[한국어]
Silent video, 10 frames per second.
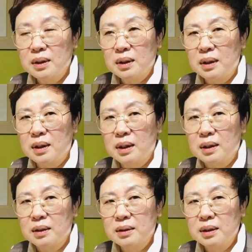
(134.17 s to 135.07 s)

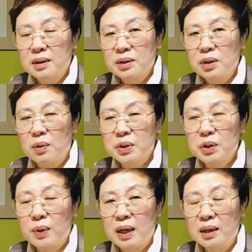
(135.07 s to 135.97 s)
어,
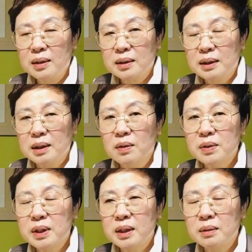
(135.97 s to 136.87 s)
정치와
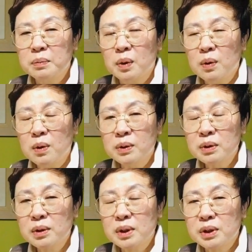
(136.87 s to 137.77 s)
경제를
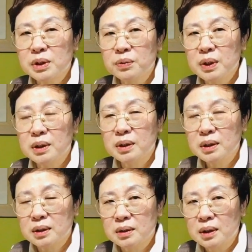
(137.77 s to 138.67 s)
모든 것을 지고
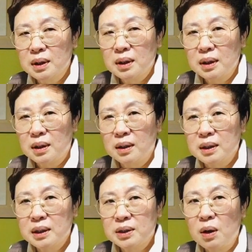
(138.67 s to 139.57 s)
있는 어,
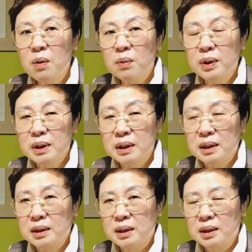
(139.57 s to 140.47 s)
이
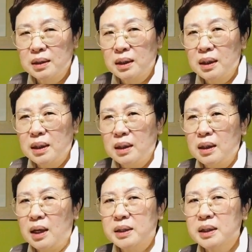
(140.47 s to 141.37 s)
정권이
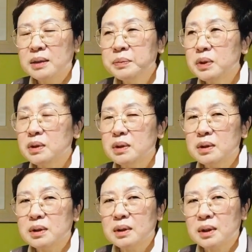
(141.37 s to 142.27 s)
아, 지금
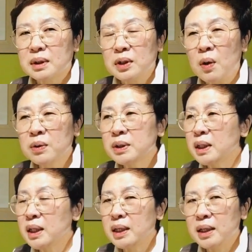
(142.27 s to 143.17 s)

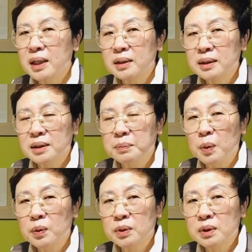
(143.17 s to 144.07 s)
경제의 그
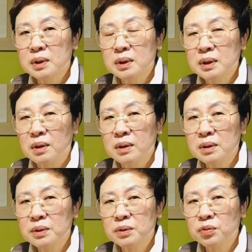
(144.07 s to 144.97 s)
모든
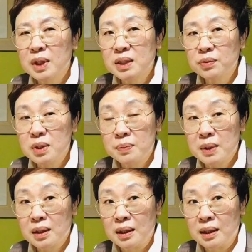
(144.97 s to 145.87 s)
거를 누가 지고
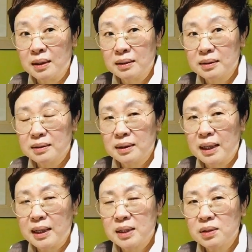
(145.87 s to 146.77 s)
있습니까?
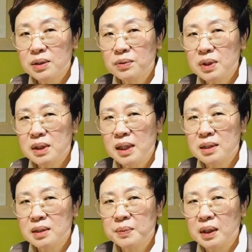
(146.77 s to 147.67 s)
나라에서 지고 있지
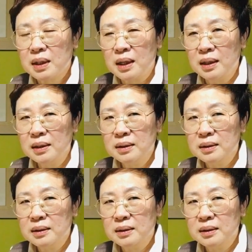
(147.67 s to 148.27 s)
않습니까?